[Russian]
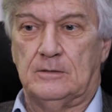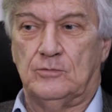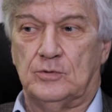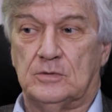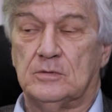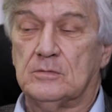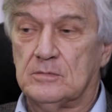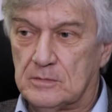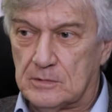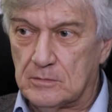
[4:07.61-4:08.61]
Вот.
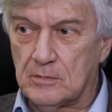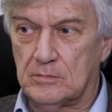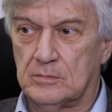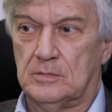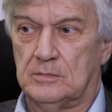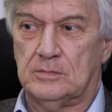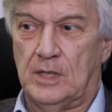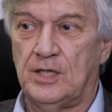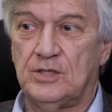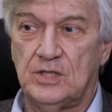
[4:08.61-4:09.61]
Ну,
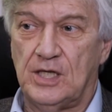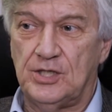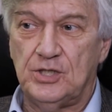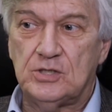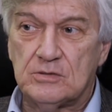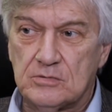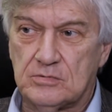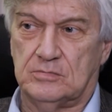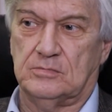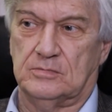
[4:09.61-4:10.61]
Леонид Ильич,
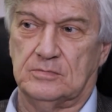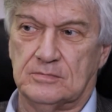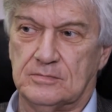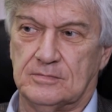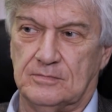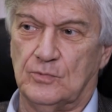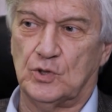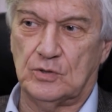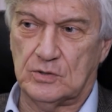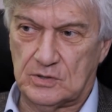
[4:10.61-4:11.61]

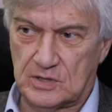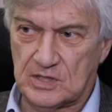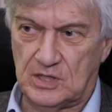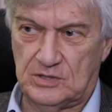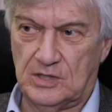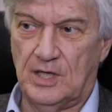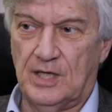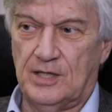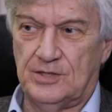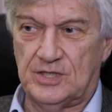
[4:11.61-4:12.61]
может, он, так сказать,
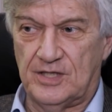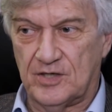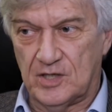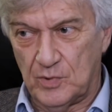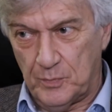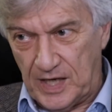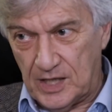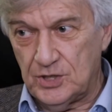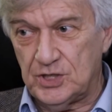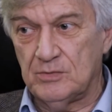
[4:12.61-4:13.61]
человеком и
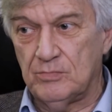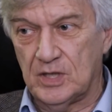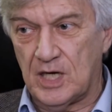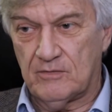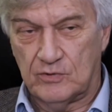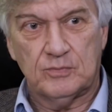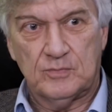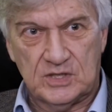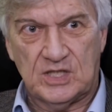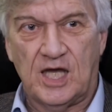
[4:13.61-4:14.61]
порядочным был, как вот
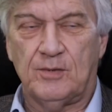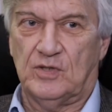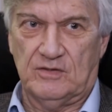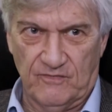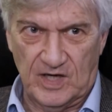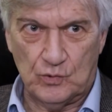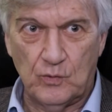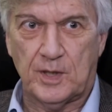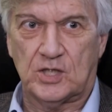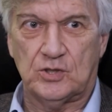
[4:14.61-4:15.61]
мы знаем, и
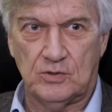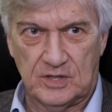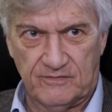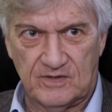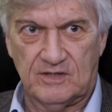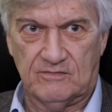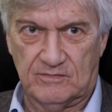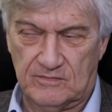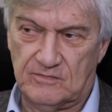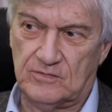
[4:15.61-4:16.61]
войну прошел, и, и
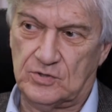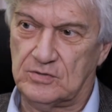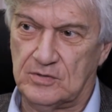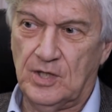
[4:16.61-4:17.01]
вот,